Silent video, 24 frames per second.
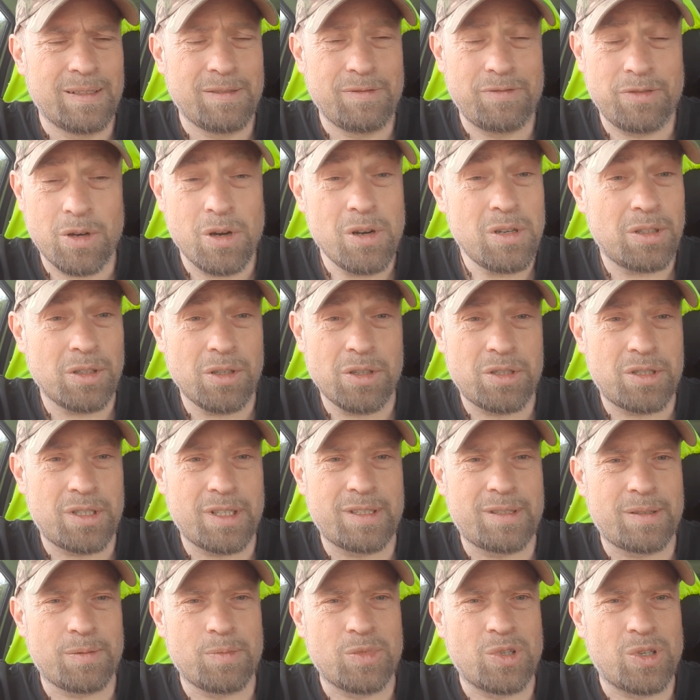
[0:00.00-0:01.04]
Fragt euch
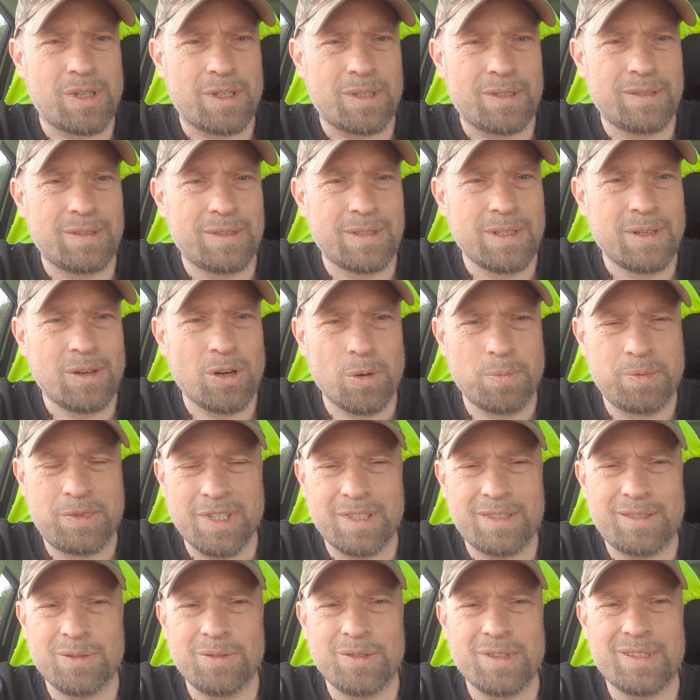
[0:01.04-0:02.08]
das mal, ob
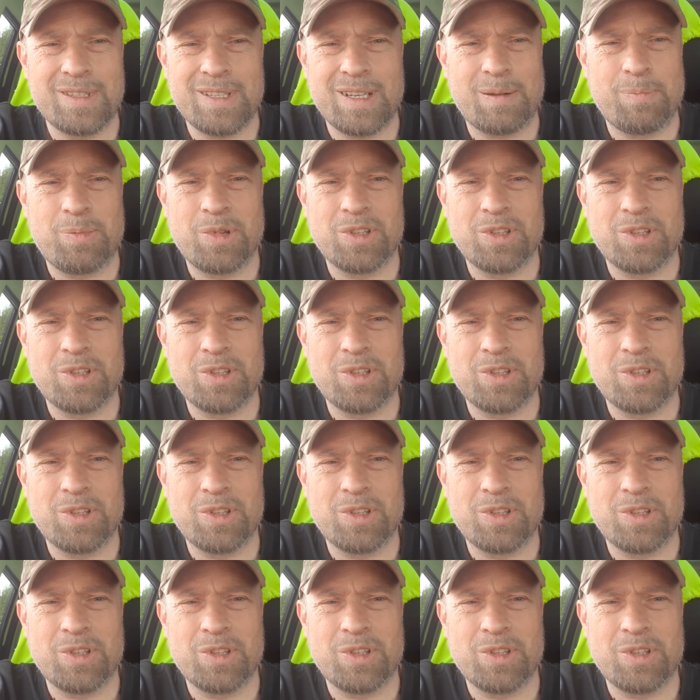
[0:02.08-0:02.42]
das unser